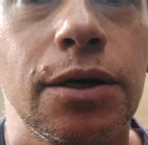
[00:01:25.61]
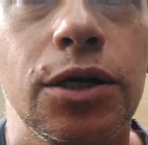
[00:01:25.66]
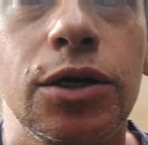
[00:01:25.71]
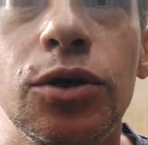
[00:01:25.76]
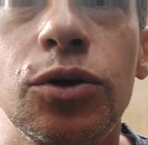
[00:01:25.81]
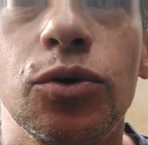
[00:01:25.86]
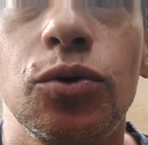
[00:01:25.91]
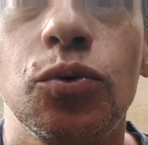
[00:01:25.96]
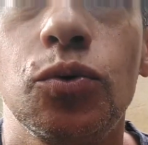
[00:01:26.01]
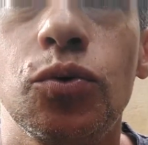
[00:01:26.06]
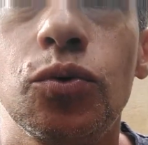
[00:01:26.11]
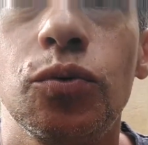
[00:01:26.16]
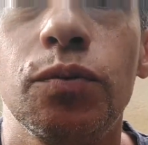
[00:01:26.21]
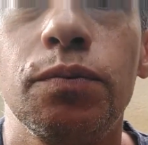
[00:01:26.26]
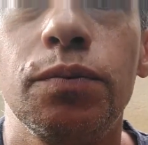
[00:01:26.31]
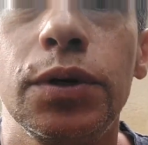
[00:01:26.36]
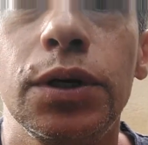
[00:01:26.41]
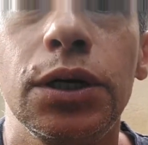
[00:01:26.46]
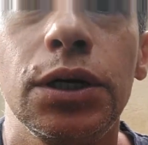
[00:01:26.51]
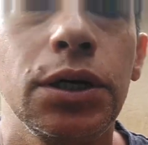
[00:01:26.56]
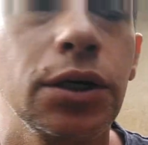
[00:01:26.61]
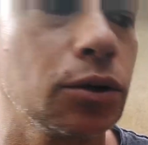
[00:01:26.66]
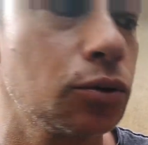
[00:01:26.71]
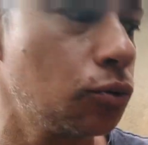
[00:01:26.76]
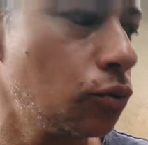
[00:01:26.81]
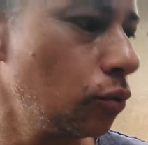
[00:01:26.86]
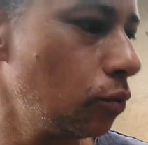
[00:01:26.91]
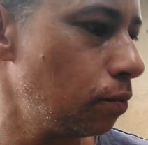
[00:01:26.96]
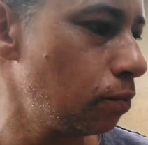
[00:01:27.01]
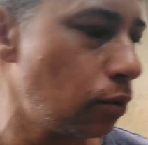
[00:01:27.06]
E o Billy
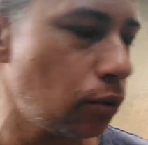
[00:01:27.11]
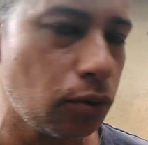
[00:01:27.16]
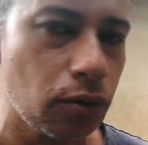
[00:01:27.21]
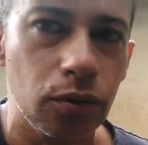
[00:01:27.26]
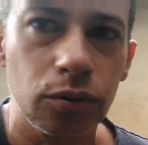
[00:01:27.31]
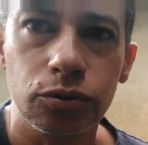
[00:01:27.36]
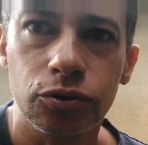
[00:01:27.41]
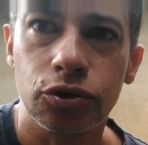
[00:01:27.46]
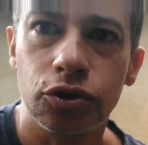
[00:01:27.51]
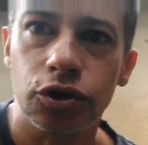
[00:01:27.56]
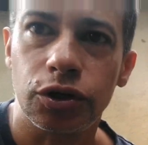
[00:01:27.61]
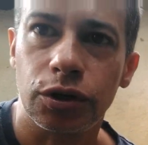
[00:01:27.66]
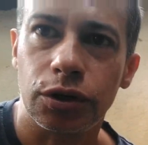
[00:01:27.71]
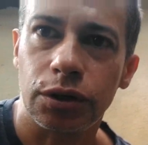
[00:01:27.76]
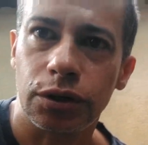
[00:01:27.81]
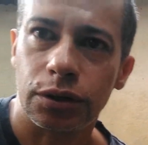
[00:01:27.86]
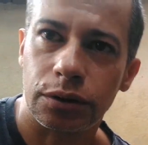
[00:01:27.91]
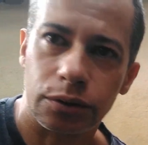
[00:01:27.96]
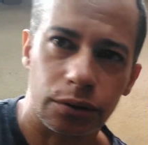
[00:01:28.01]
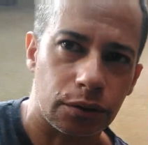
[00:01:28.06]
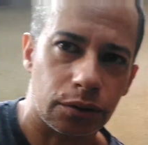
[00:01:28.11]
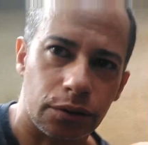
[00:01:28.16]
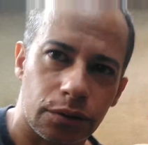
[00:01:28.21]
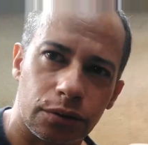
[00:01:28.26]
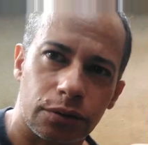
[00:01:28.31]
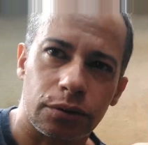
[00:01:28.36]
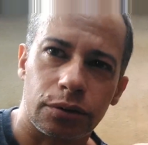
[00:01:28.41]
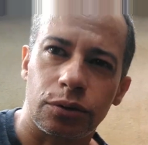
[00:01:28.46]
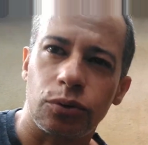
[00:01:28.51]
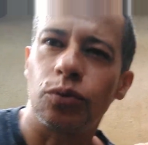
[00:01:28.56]
com o Bolt.
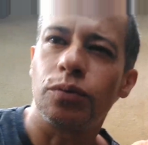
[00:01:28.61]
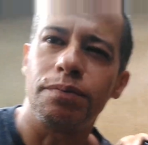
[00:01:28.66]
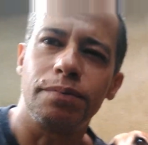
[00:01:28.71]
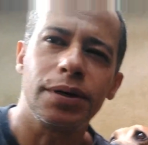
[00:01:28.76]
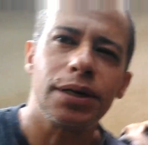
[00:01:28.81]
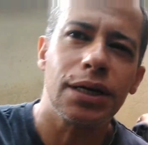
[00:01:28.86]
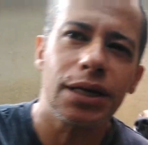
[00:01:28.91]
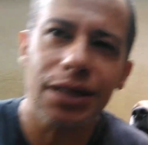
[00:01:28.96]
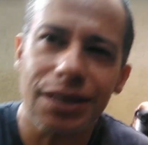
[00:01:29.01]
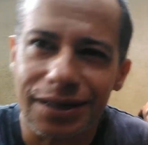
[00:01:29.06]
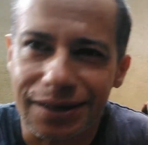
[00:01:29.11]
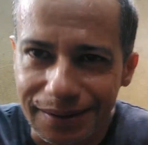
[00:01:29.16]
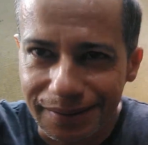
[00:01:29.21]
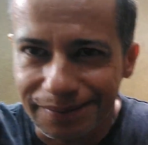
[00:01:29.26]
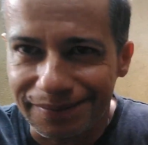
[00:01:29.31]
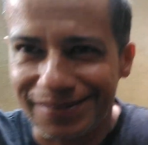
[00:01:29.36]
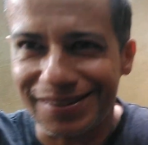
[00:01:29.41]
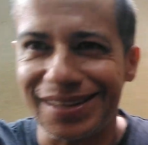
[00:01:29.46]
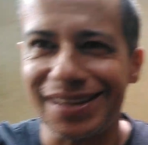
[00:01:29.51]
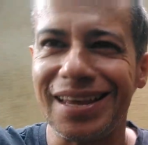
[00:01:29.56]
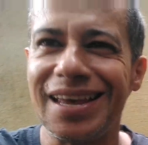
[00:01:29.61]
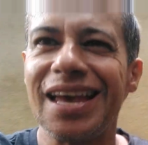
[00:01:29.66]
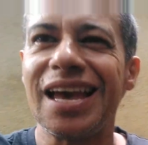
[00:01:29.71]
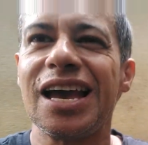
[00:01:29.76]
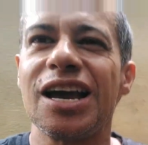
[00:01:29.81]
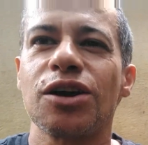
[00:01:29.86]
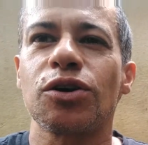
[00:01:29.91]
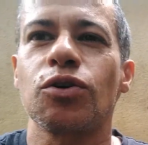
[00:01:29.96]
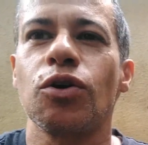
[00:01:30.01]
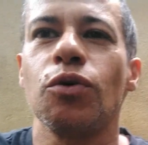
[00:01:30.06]
O Billy,
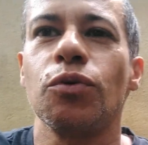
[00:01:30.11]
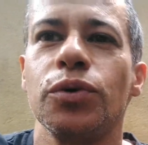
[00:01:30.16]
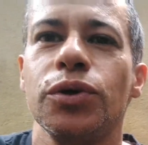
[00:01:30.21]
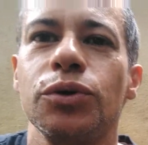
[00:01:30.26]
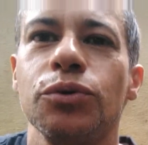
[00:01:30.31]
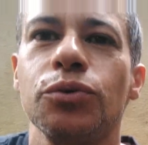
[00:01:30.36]
com o